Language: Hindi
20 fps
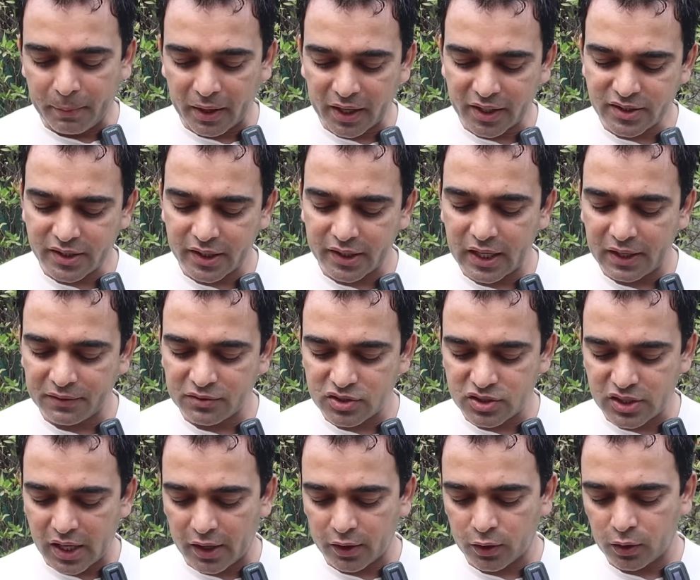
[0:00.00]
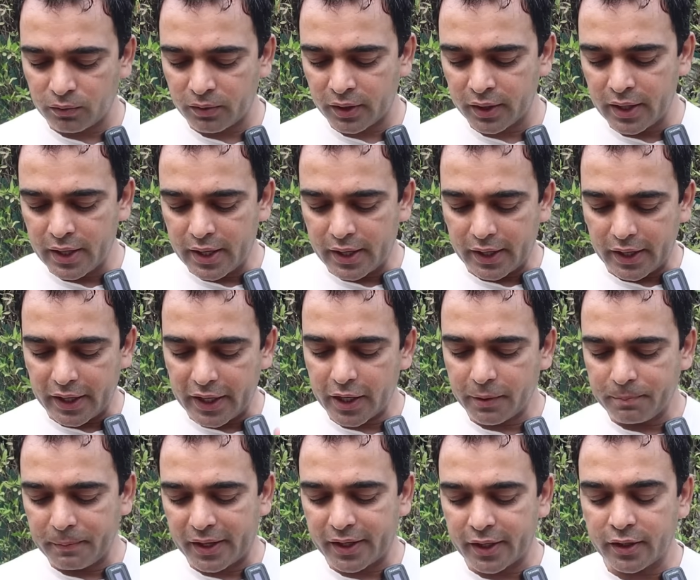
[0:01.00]
बांग्लादेश के खिलाफ चार ओवर
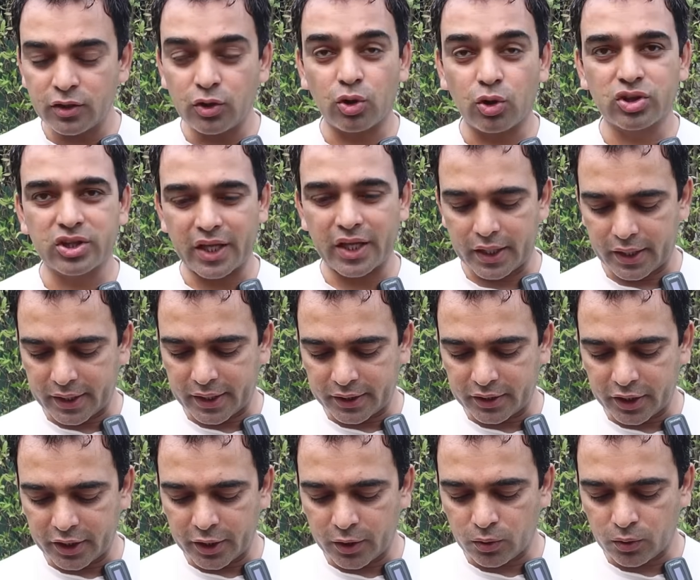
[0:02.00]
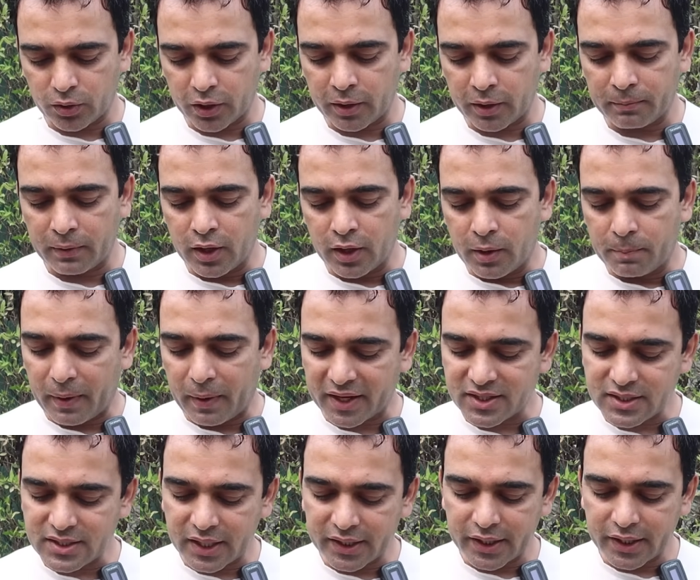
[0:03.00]
एक मेडन और तेरह रन दिए उन्होंने
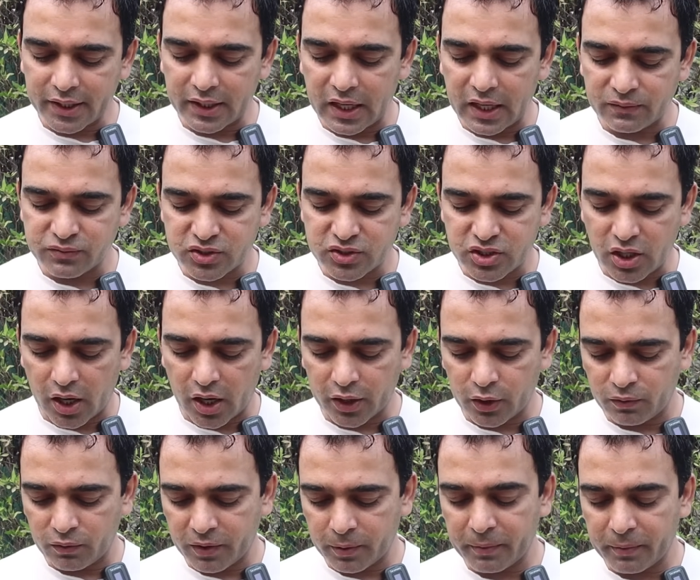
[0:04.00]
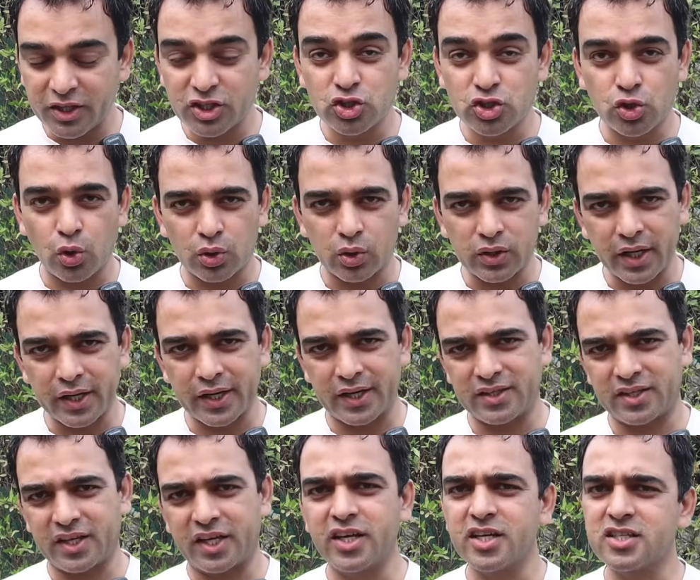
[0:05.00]
पाकिस्तान के खिलाफ चार ओवर में चौदह
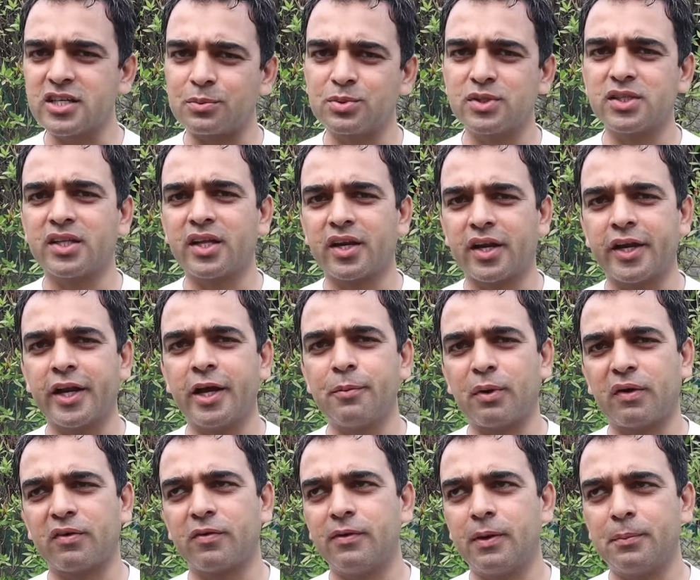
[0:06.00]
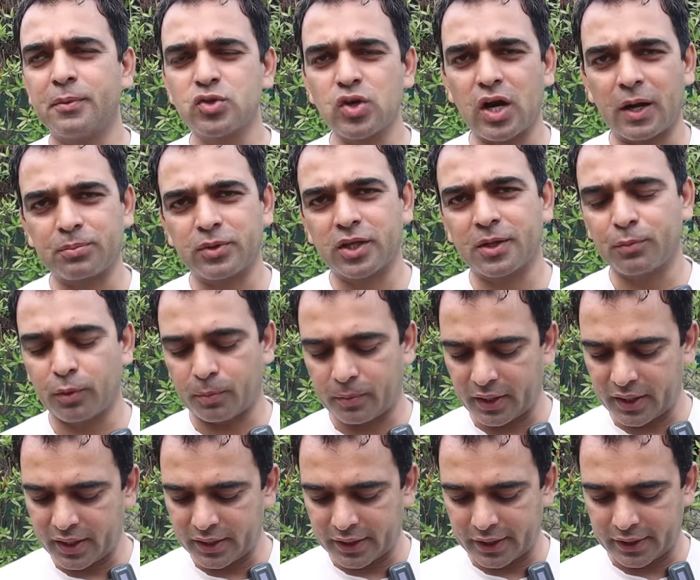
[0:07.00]
रन दिए ये सबसे ज़्यादा रन है पावर में जो अब तक
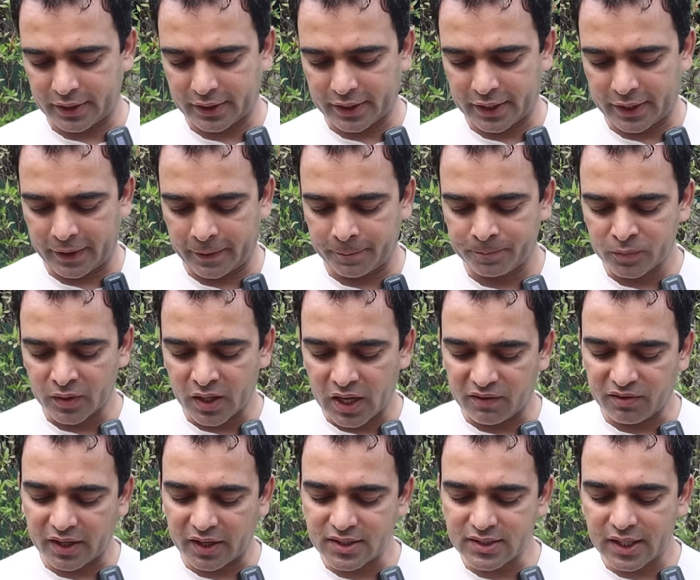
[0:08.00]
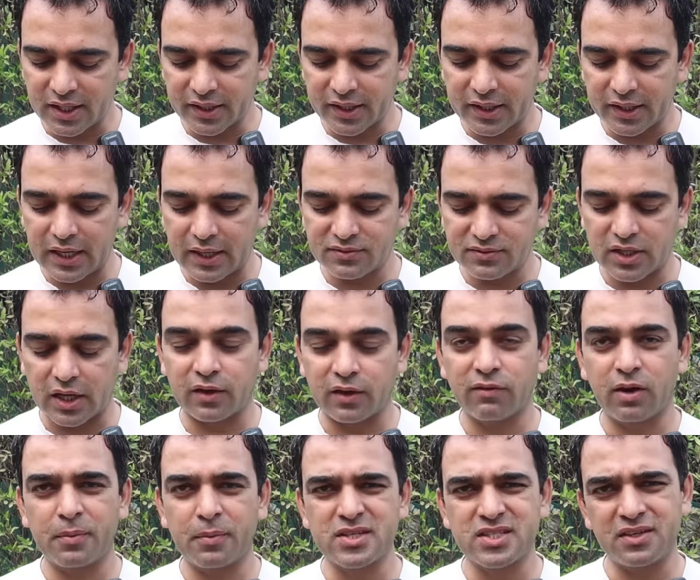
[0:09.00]
बुमराह ने दे रखे हैं अफगानिस्तान के खिलाफ
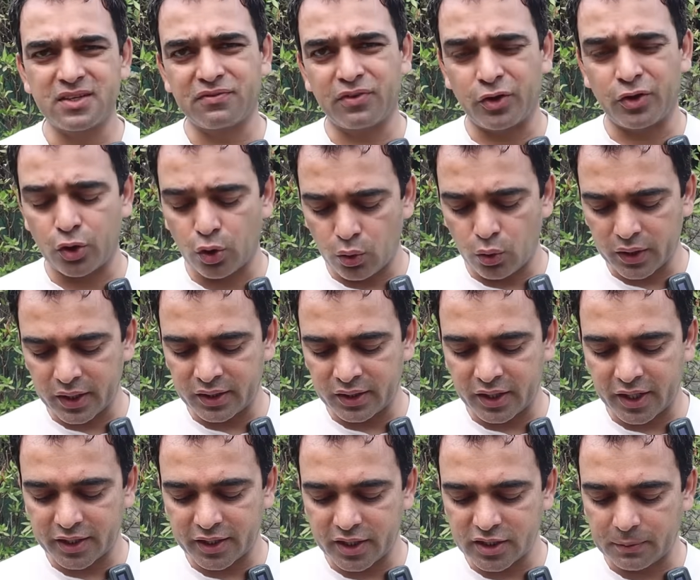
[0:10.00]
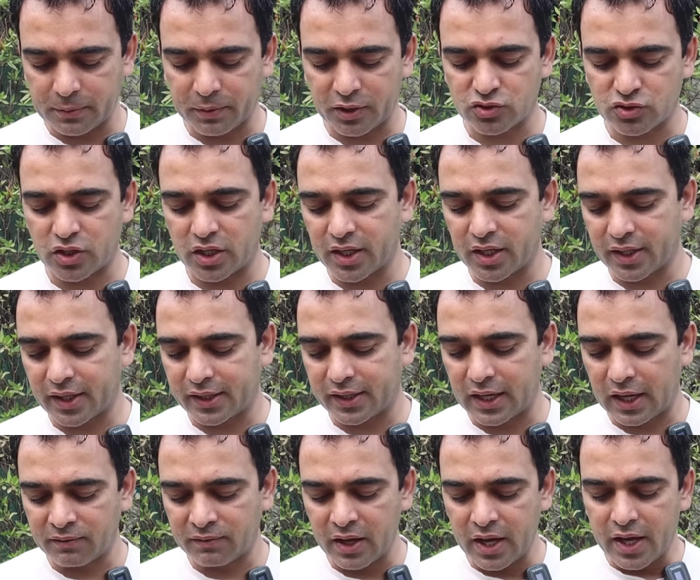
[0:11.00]
चार ओवर में सिर्फ नौ रन दिए थे जबकि ऑस्ट्रेलिया के
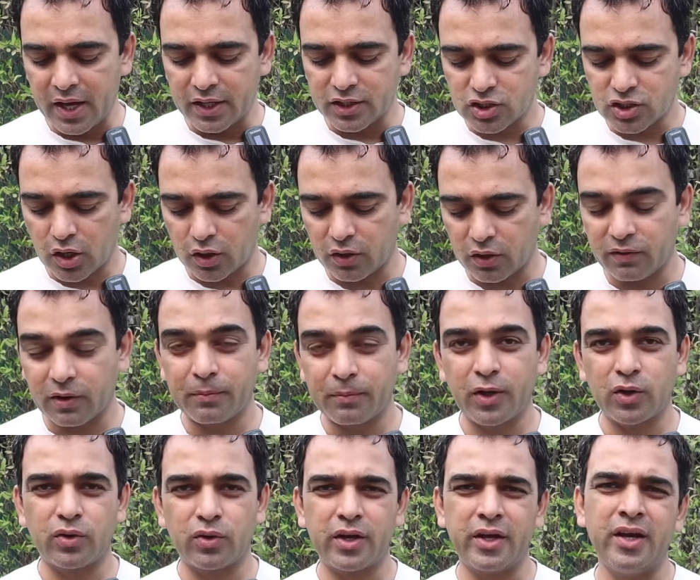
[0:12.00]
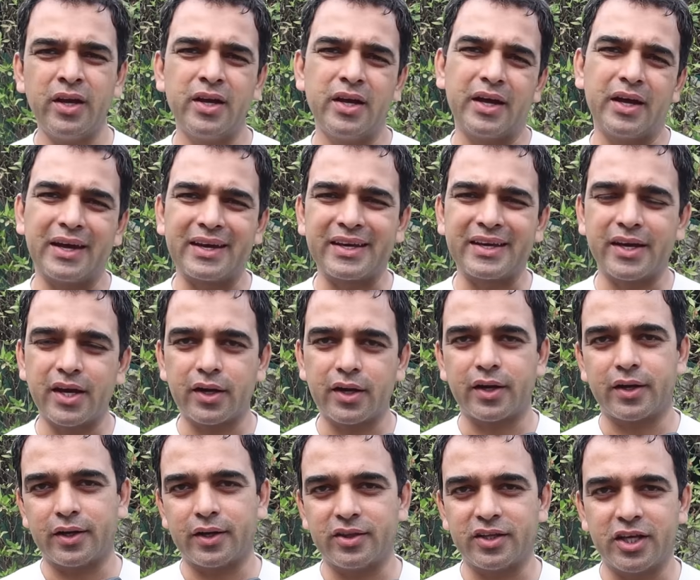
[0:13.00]
खिलाफ चार ओवर में इन्होंने
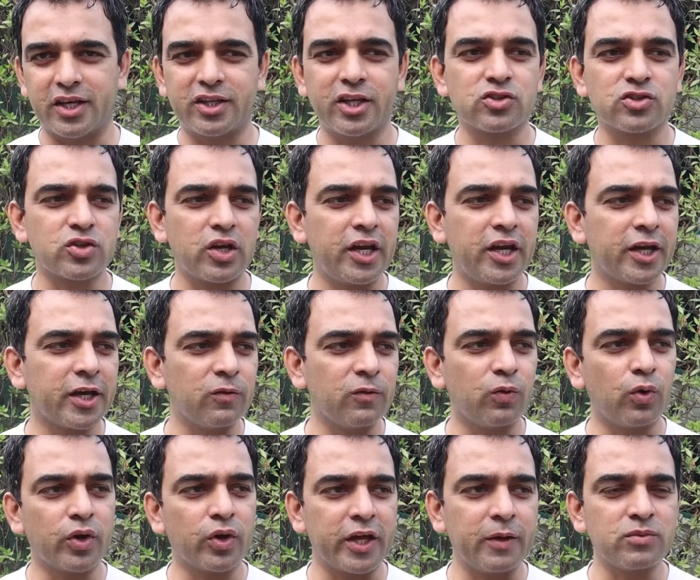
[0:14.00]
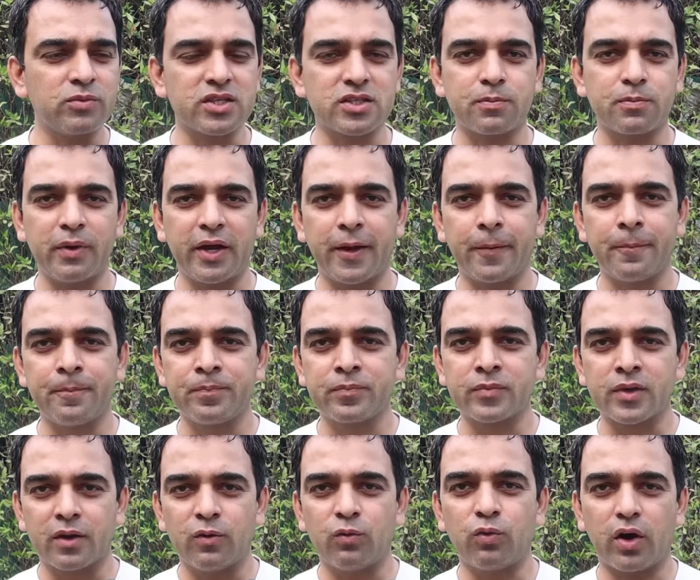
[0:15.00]
ग्यारह रन दिए थे ऑस्ट्रेलिया की वो टीम जिसमें
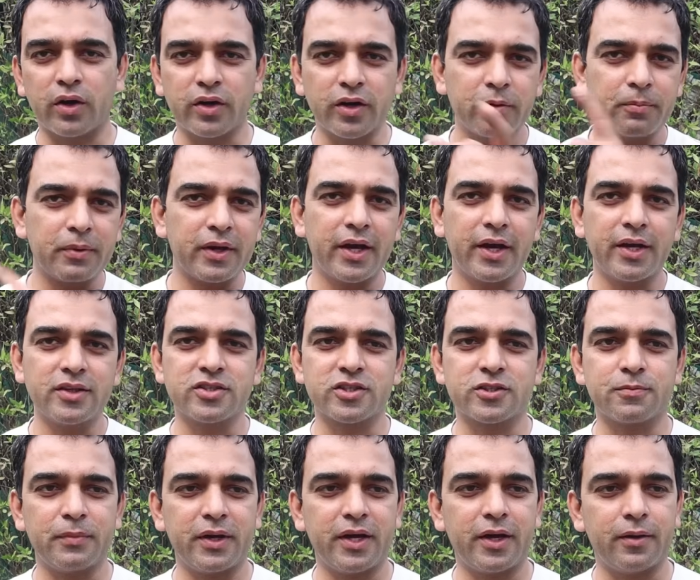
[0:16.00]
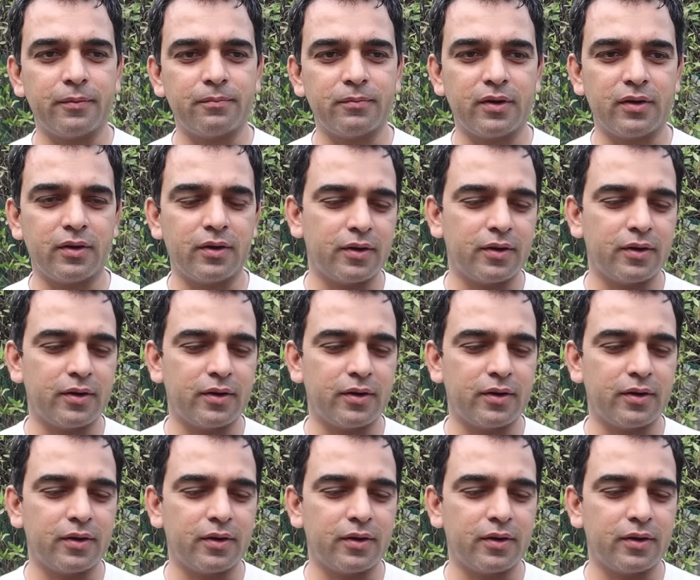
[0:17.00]
वार्नर भी हैं जिसमें